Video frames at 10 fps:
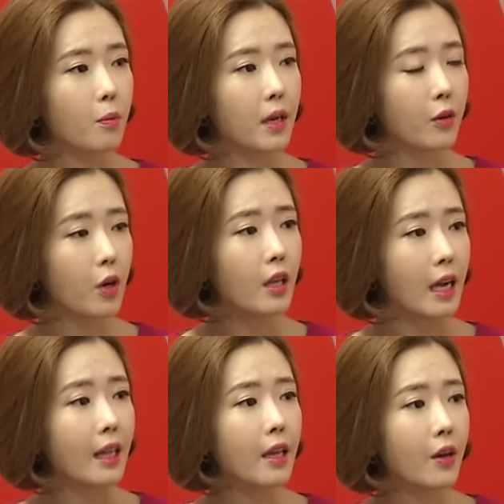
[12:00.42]
정말 꽤
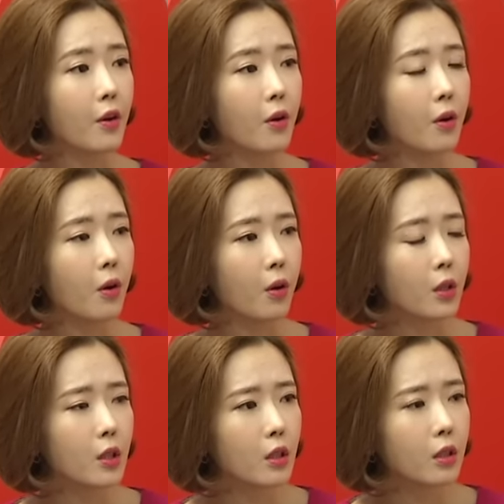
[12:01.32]
나네요.
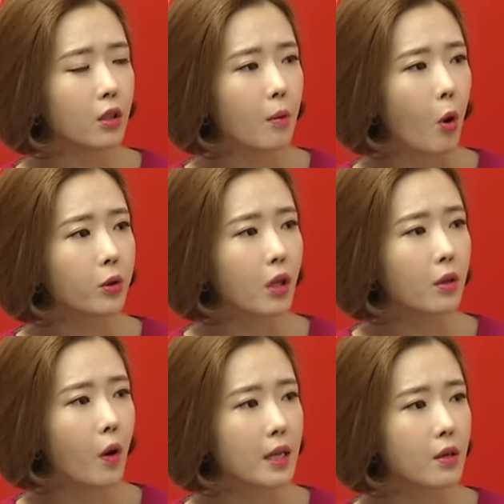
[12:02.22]
그럼
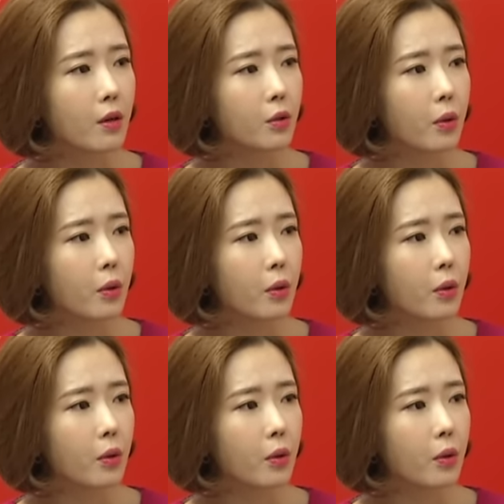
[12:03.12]
어떤 과정을